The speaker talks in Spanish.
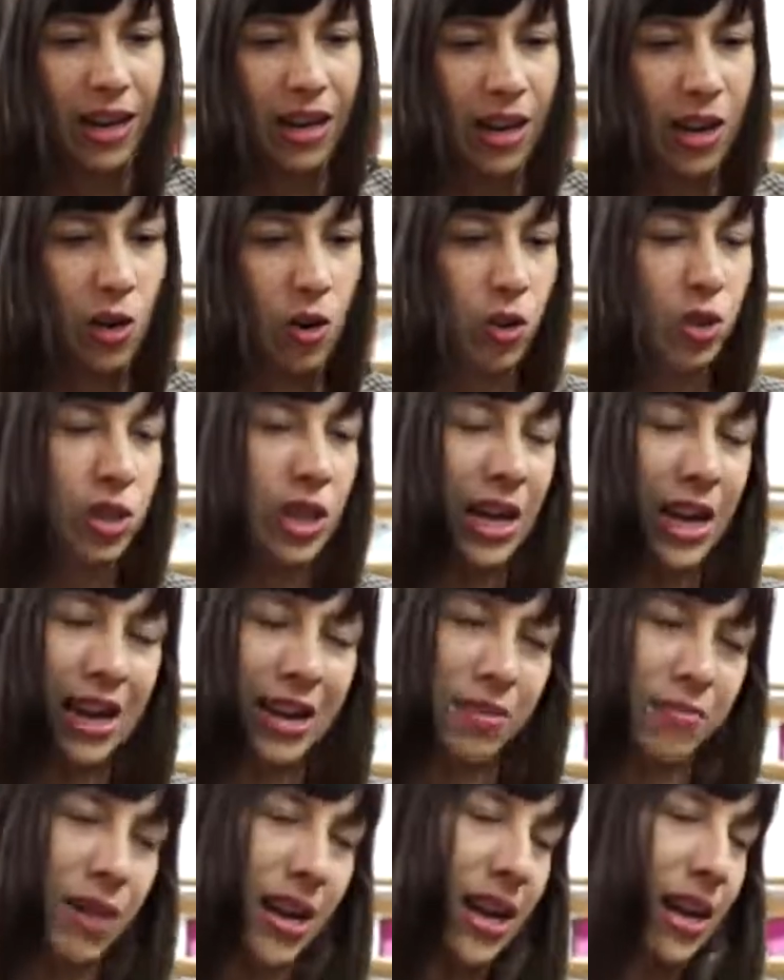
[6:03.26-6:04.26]
los
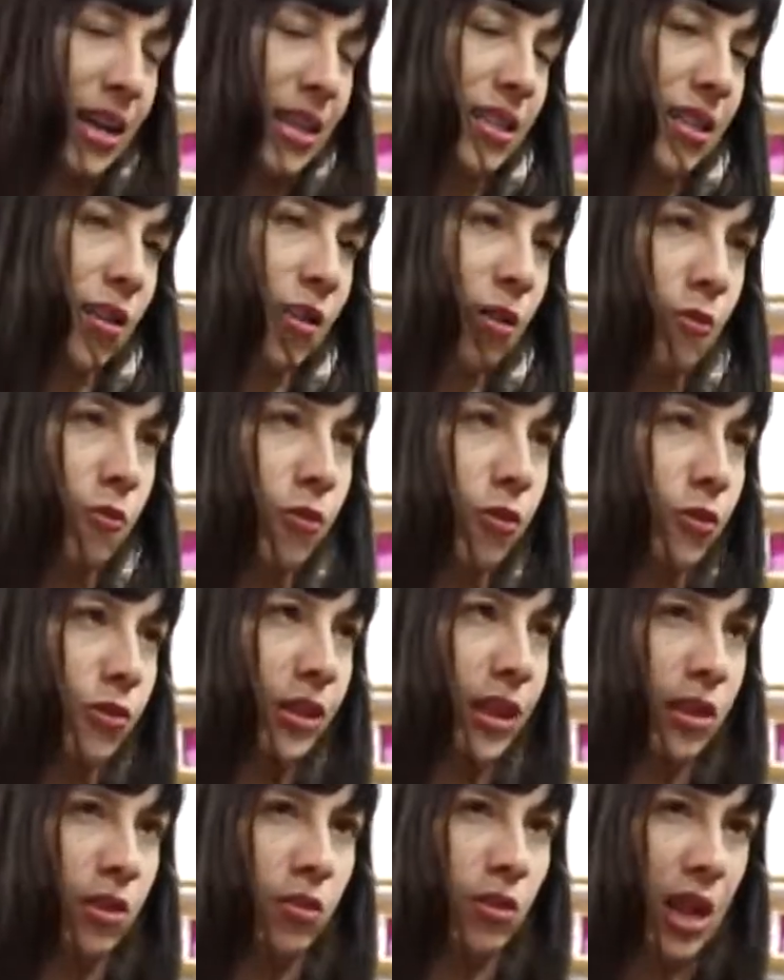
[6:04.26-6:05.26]
animales que se
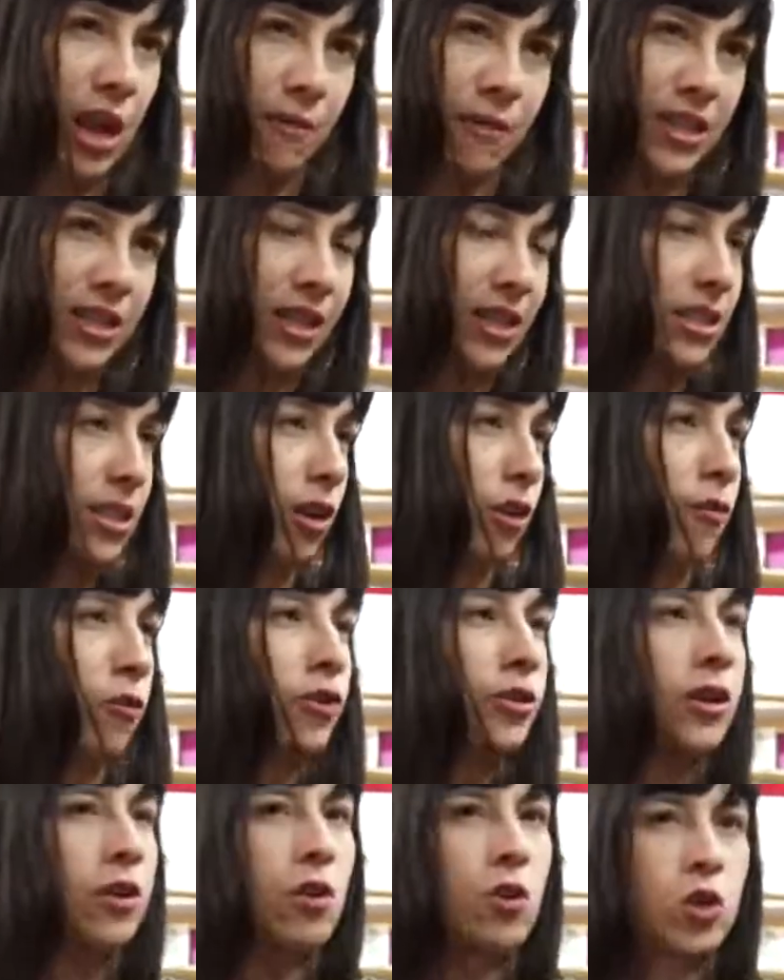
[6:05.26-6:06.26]
confunden, las veces que se
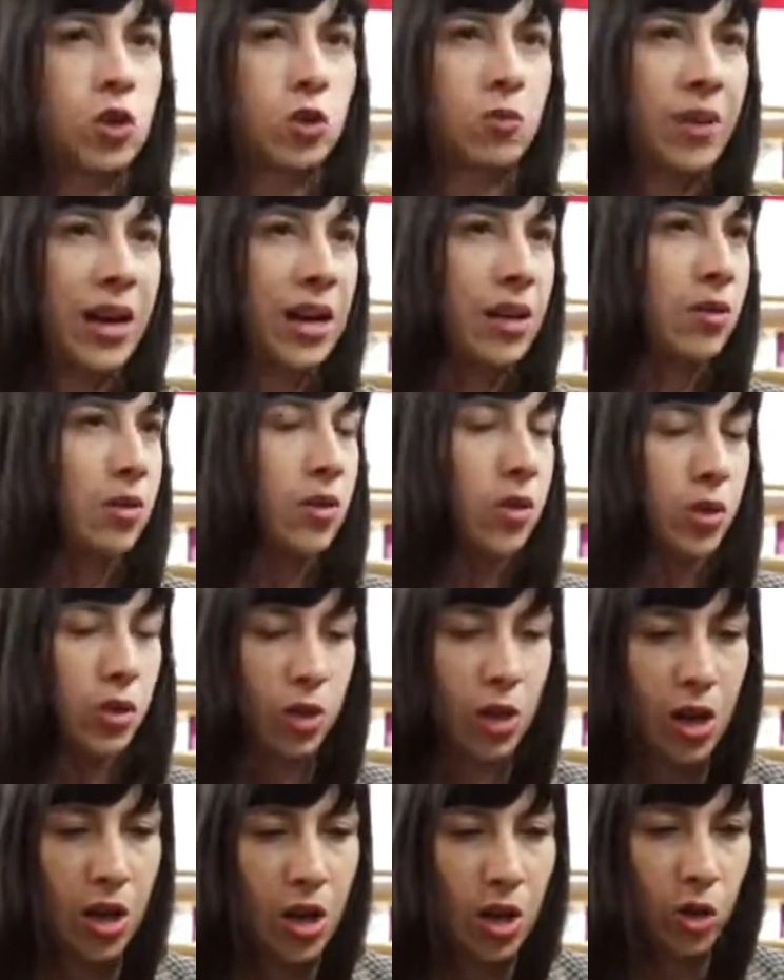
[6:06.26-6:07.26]
confunden con los humanos,
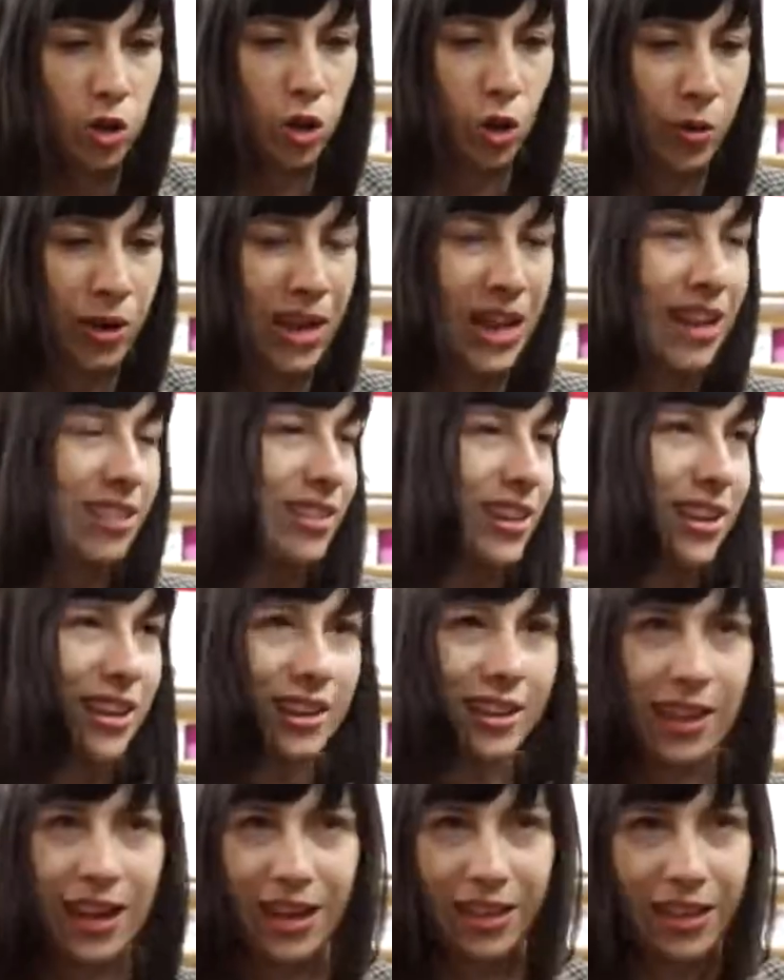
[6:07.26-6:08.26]
sobre la
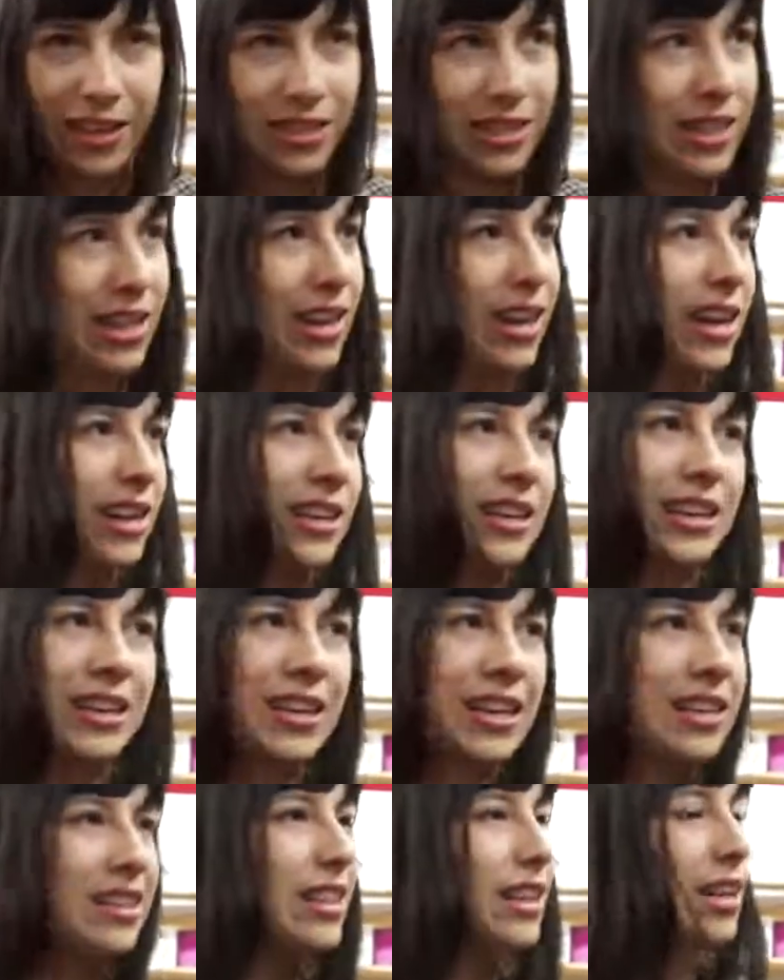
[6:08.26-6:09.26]
tierra que ciega al
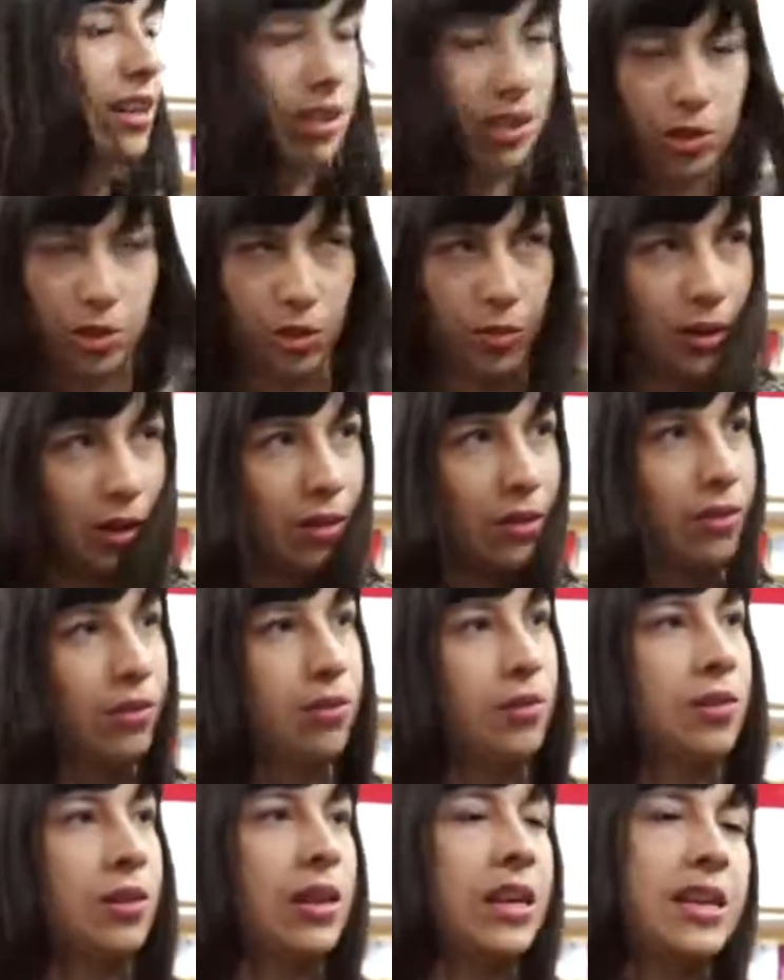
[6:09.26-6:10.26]
jinete y sobre
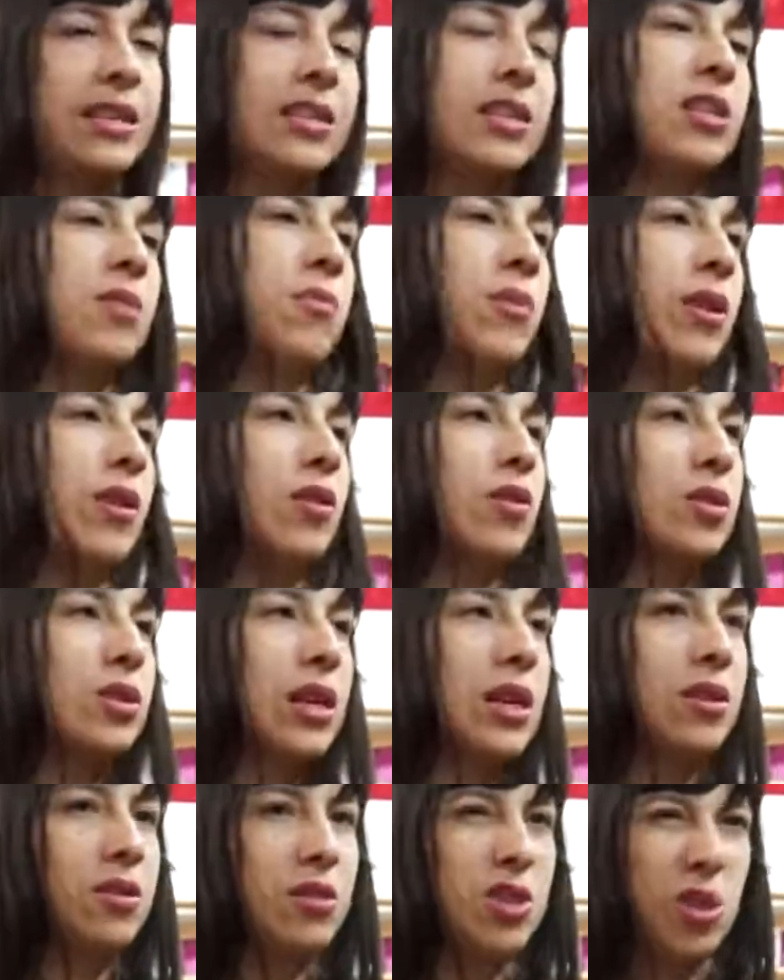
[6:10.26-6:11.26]
ese tipo de
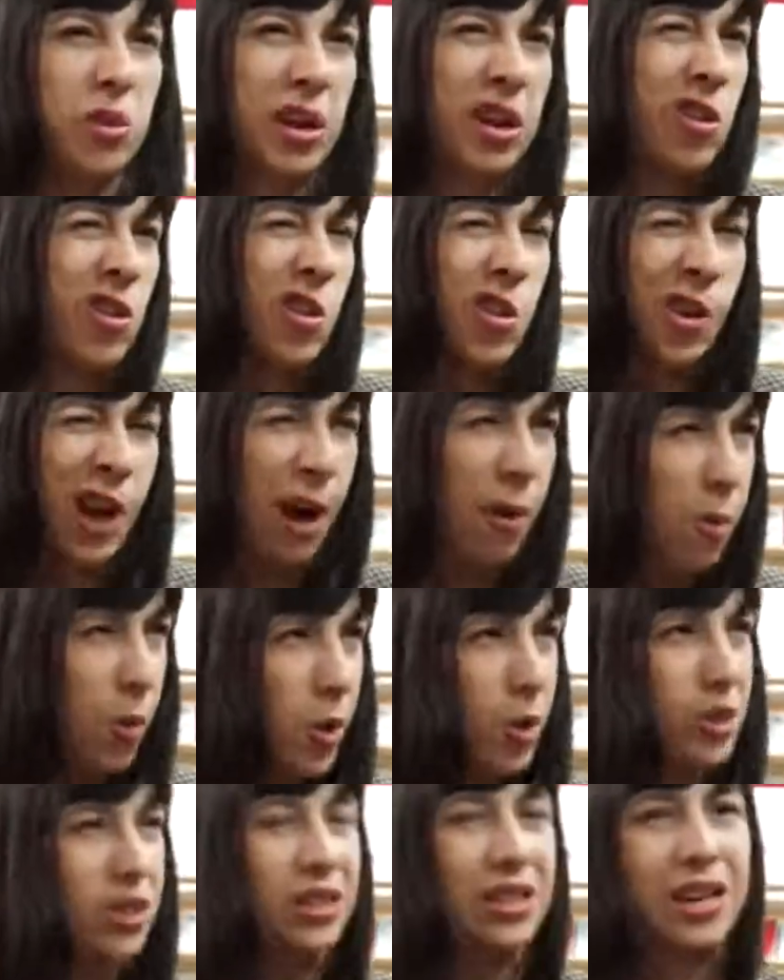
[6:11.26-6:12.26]
cosas, ¿no? Sobre el olor a
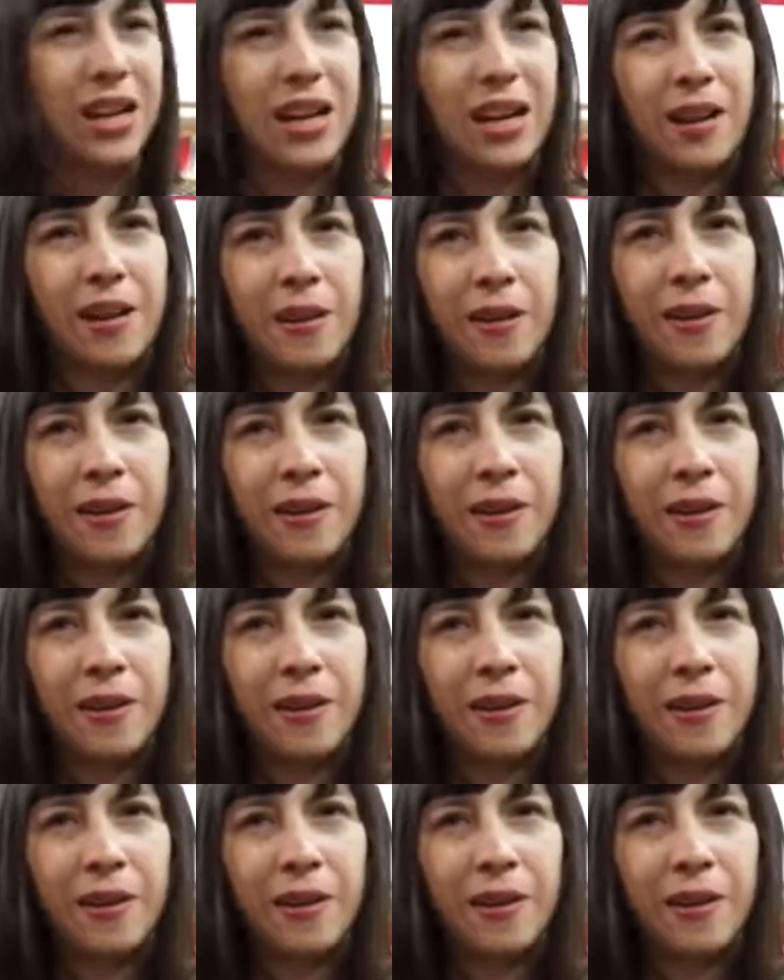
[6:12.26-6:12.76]
bosta,